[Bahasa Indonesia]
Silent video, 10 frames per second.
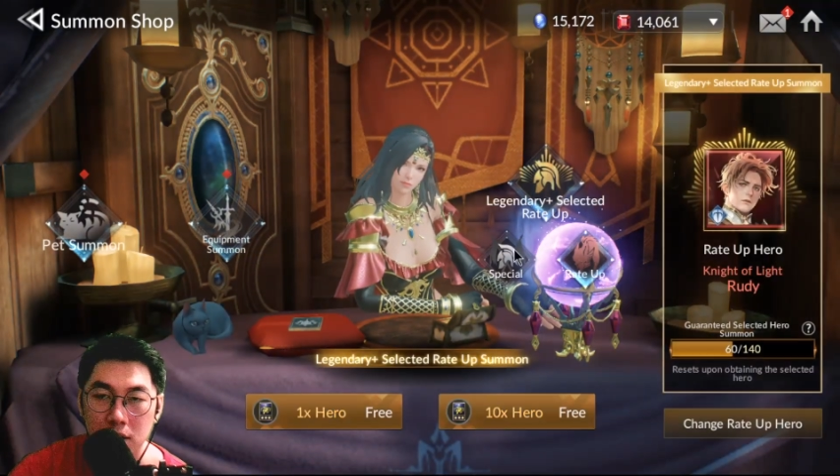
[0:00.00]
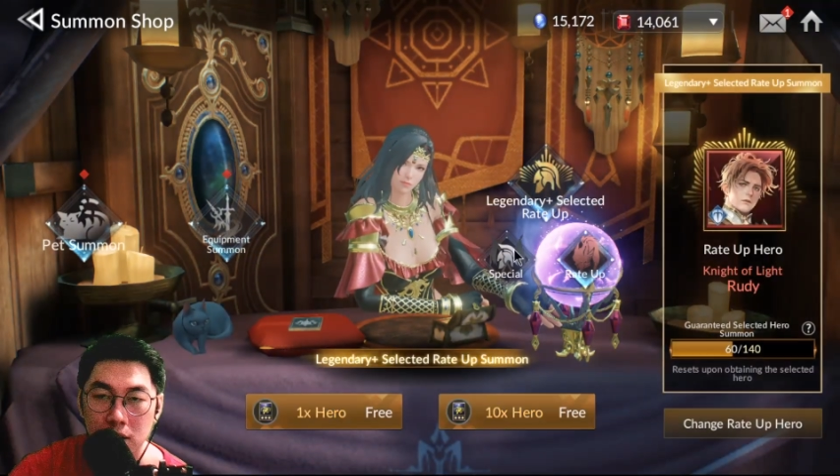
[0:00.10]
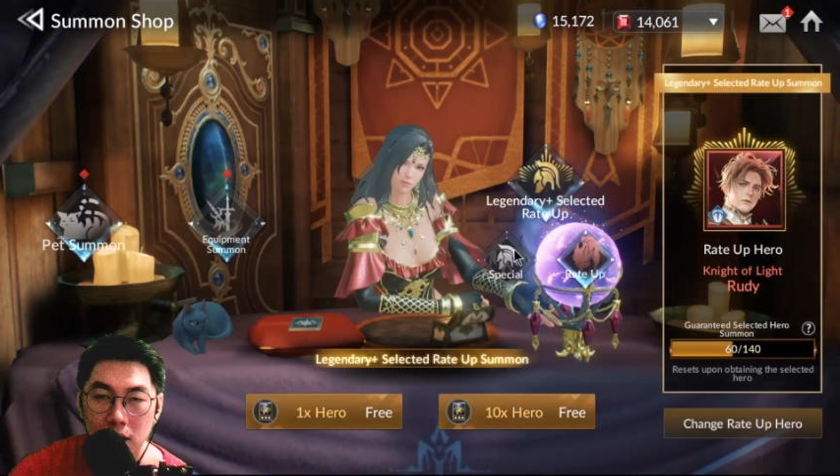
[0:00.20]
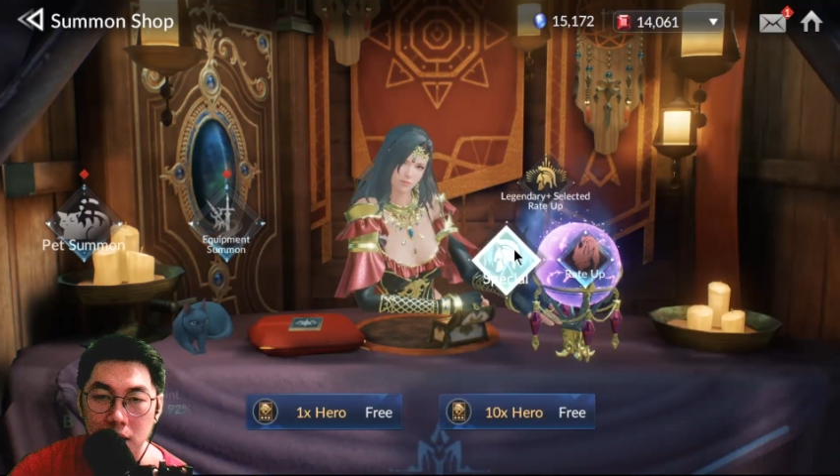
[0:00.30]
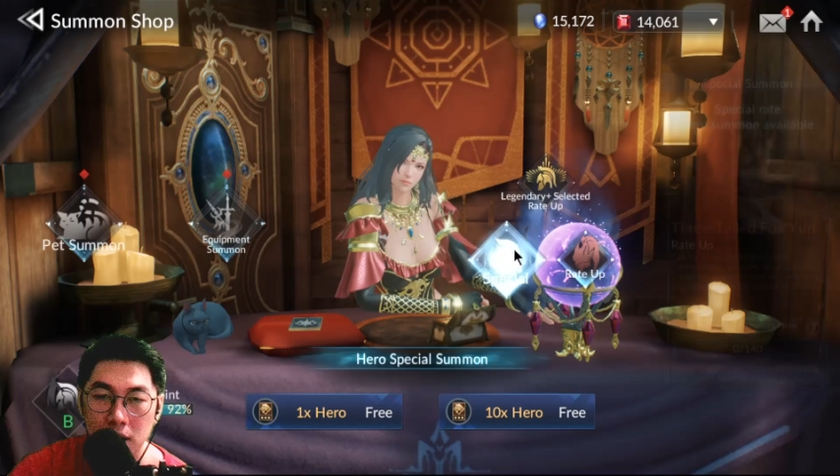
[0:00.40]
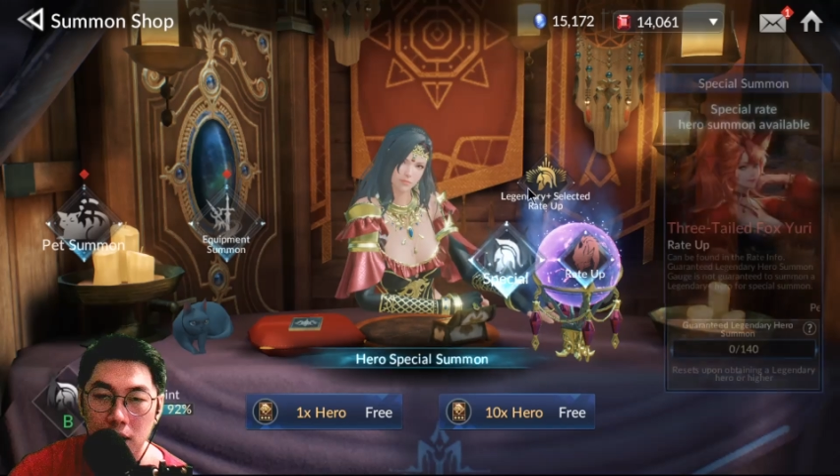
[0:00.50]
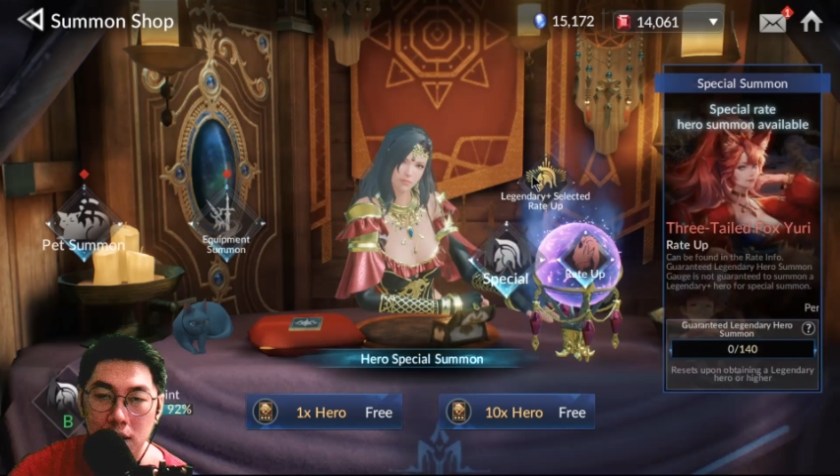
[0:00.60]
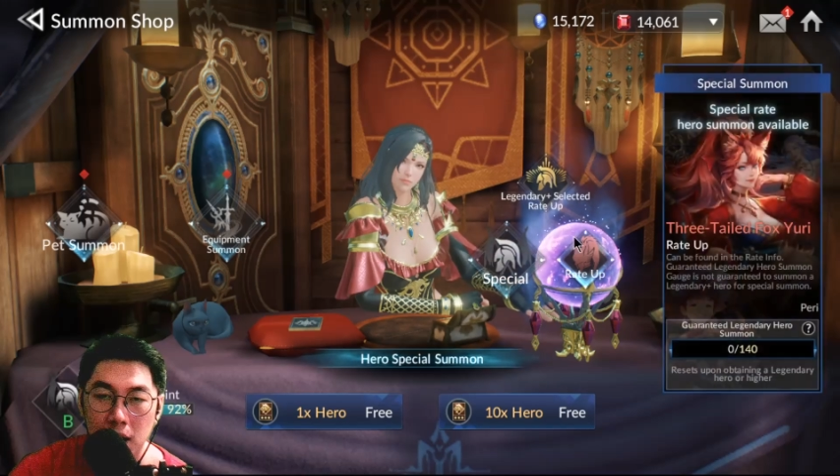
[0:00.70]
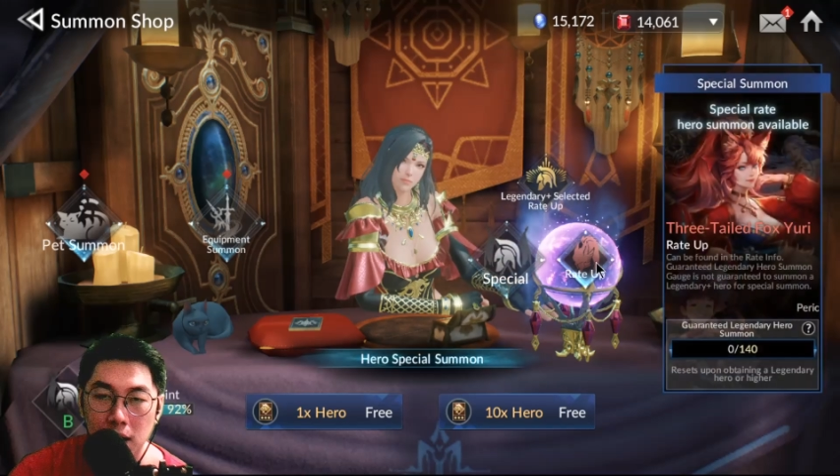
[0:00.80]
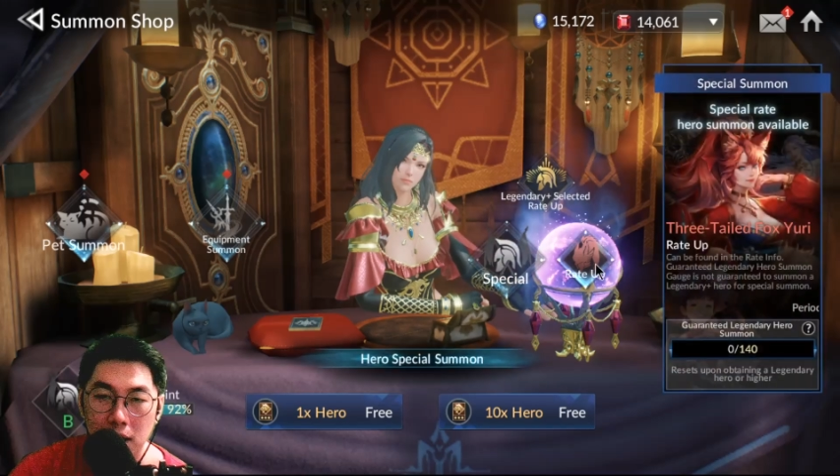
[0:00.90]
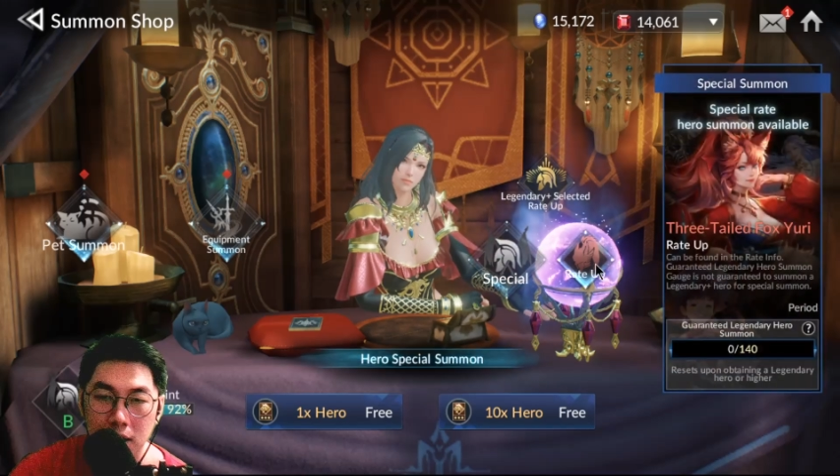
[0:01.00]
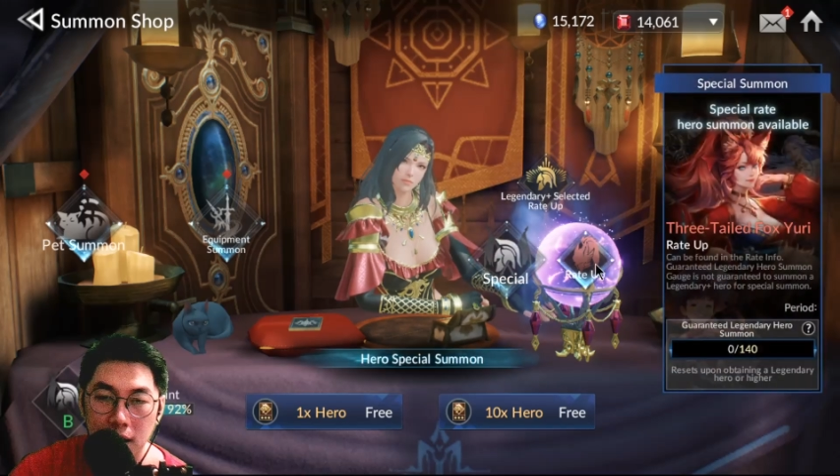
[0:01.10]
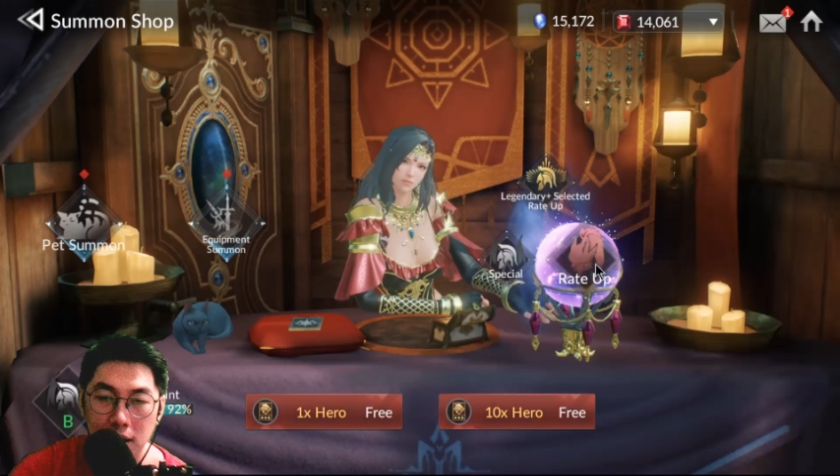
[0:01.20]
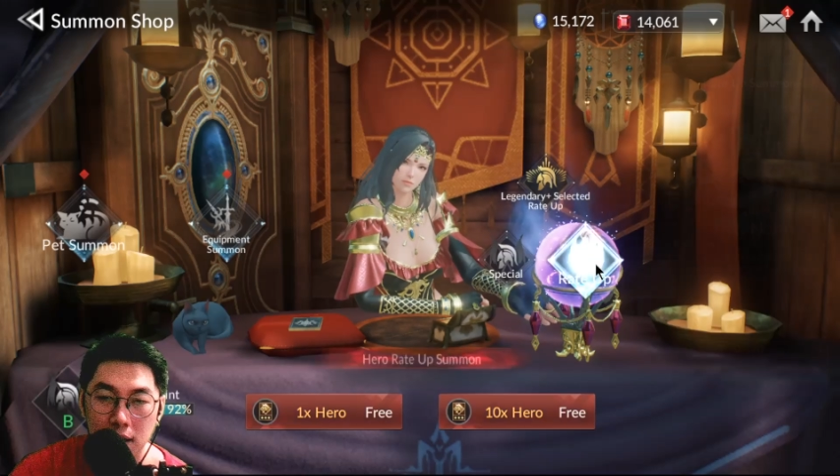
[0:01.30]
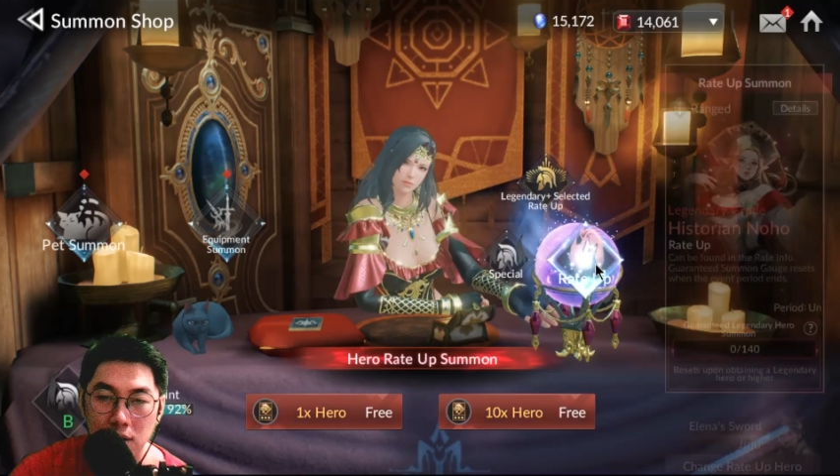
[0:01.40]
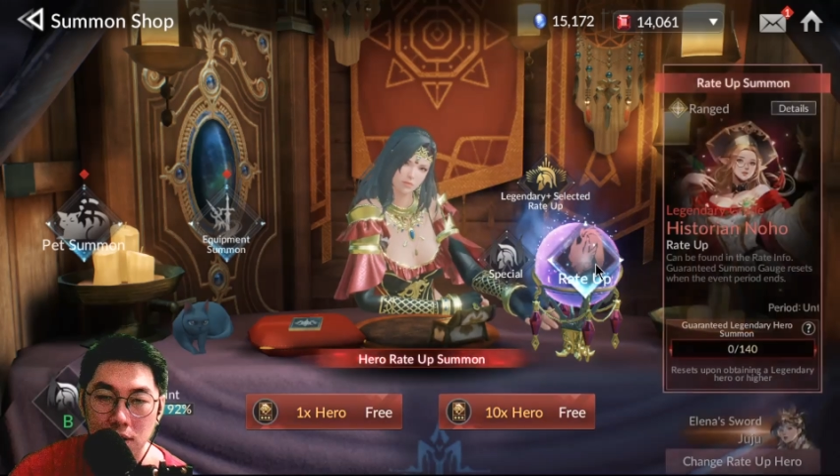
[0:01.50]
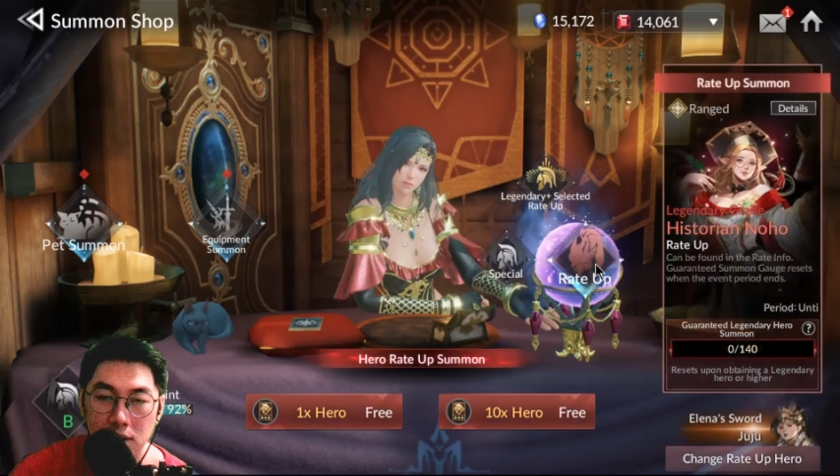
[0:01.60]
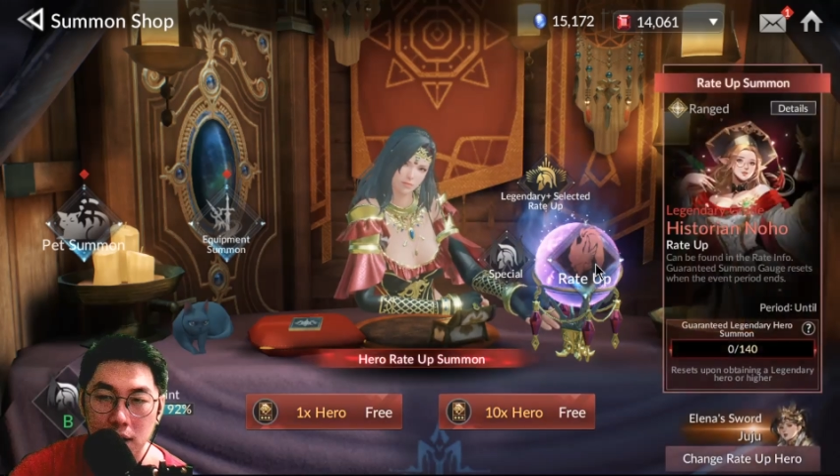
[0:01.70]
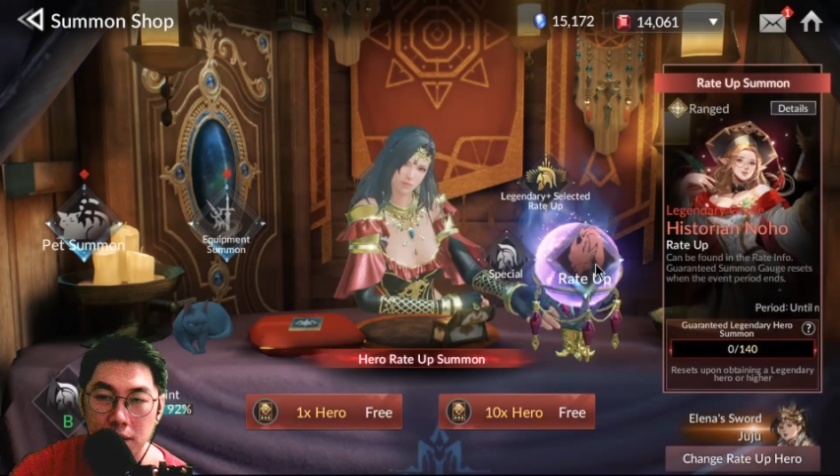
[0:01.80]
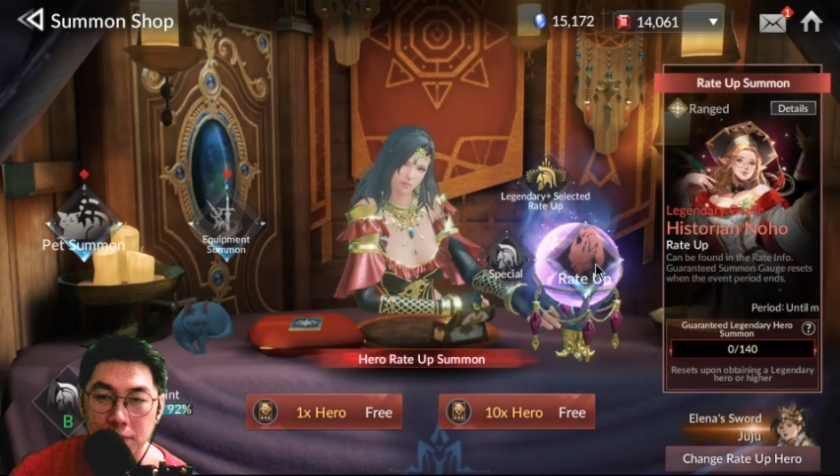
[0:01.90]
ya ini ya tinggal ganti-ganti kalau
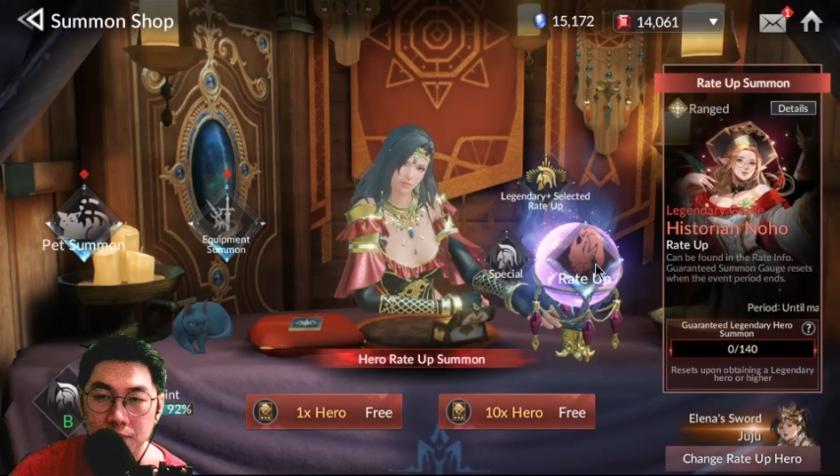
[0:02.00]
itu ya